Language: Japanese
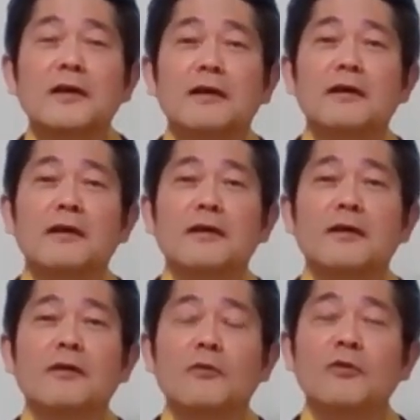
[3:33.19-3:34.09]

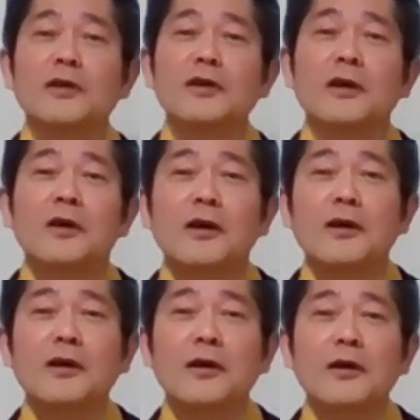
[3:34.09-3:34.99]
あこれが、
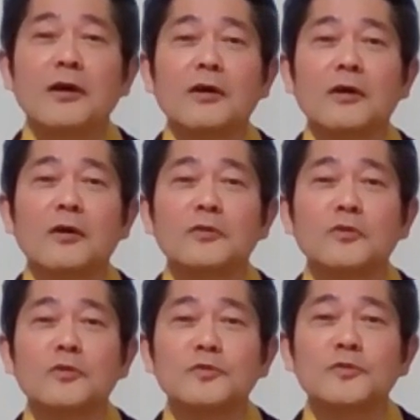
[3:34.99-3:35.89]
ああの、